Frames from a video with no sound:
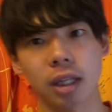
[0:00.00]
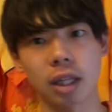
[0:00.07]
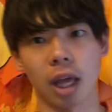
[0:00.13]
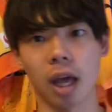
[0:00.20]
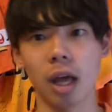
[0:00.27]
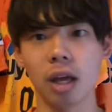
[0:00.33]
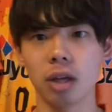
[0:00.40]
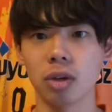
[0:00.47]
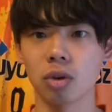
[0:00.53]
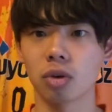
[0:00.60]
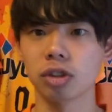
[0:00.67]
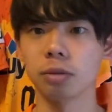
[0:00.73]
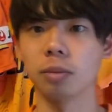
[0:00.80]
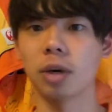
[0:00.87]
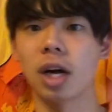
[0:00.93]
ていうこ
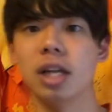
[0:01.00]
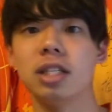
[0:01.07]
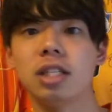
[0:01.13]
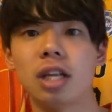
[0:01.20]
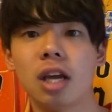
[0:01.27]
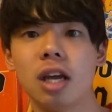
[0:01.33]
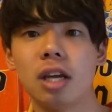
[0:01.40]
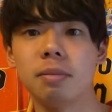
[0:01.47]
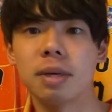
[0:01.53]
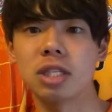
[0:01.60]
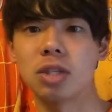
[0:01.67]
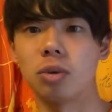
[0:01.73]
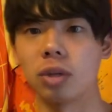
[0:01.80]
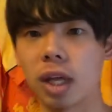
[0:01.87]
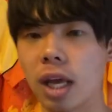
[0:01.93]
とも感じていま
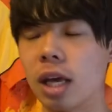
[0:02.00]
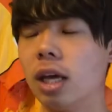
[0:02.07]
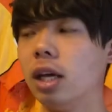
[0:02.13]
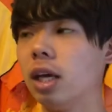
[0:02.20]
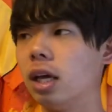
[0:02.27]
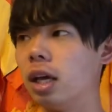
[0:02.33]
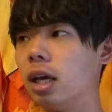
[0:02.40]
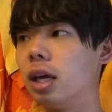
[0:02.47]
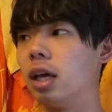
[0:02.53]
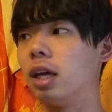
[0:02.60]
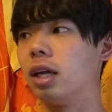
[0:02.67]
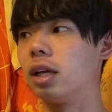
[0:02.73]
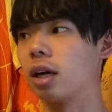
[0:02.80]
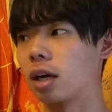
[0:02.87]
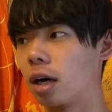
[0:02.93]
すので、
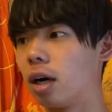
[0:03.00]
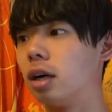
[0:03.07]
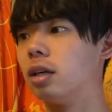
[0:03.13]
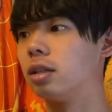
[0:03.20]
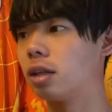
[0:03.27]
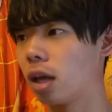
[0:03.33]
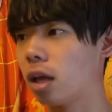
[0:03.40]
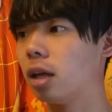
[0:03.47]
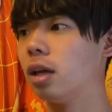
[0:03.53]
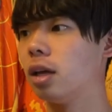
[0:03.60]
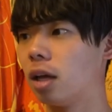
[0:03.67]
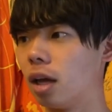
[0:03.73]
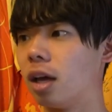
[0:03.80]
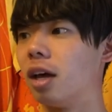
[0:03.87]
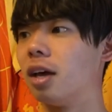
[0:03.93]
なんかね、
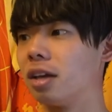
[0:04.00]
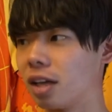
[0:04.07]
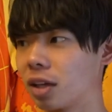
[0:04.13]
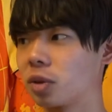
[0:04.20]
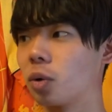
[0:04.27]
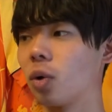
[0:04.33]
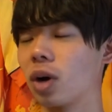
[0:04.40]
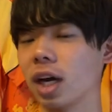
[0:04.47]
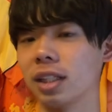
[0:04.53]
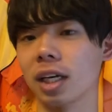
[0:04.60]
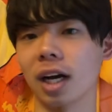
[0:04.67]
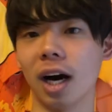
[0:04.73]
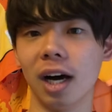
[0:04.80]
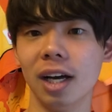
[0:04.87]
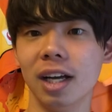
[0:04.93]
やっと型
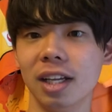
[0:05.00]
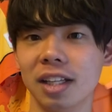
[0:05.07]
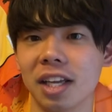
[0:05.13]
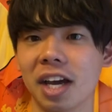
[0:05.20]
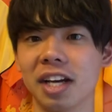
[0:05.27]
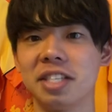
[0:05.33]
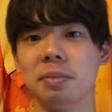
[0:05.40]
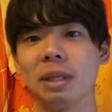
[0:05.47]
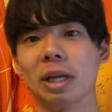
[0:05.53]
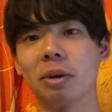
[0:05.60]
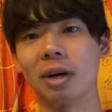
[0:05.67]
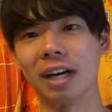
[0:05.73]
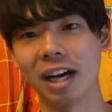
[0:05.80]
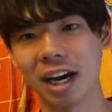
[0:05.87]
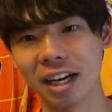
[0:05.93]
ができ始めたの
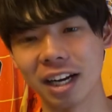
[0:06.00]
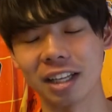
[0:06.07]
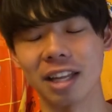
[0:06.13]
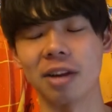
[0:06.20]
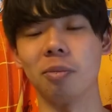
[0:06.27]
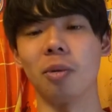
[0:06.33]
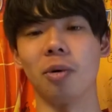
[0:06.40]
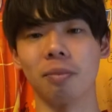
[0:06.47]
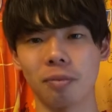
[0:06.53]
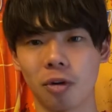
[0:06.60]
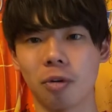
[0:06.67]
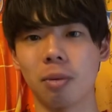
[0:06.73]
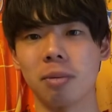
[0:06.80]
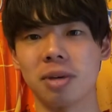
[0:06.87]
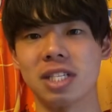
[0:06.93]
かななんてのも
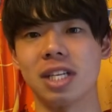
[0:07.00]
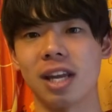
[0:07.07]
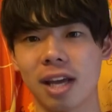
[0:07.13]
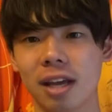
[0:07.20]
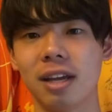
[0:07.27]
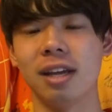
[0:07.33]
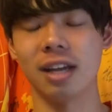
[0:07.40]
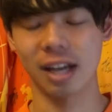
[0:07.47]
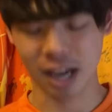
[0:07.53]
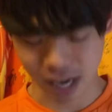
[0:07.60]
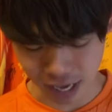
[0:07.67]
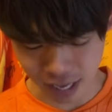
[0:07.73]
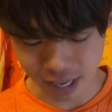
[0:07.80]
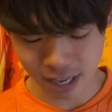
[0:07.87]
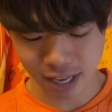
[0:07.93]
思いましたね。は
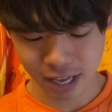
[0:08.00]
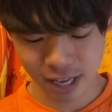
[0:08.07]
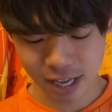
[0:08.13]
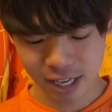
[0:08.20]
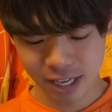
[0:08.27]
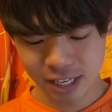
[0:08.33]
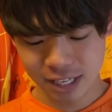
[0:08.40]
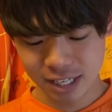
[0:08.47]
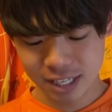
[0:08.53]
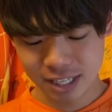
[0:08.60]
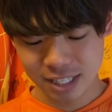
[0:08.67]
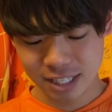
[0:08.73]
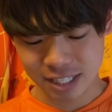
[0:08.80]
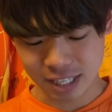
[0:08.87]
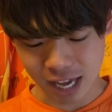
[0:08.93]
い。
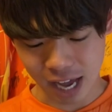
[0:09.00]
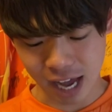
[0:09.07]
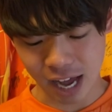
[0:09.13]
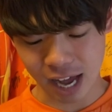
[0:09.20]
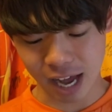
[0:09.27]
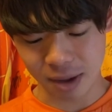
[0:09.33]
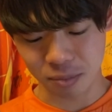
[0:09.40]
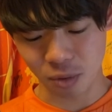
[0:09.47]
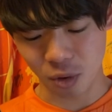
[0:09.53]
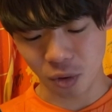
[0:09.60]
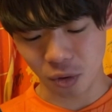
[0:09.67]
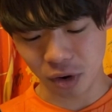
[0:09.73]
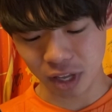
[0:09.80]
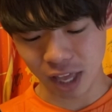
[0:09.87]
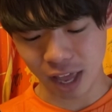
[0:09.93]
さあ、もう
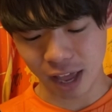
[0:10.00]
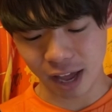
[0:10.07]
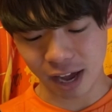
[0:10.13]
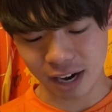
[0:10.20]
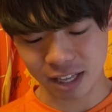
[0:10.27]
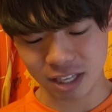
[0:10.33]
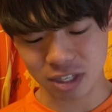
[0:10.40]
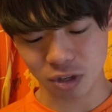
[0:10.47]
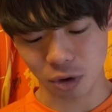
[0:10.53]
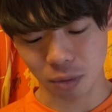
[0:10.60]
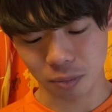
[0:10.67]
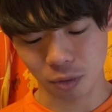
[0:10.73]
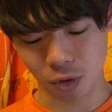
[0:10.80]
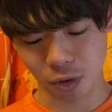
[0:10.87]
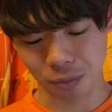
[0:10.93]
これで、あれですよ、
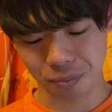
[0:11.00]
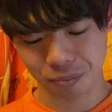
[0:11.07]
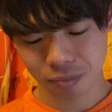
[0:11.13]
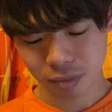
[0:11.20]
もう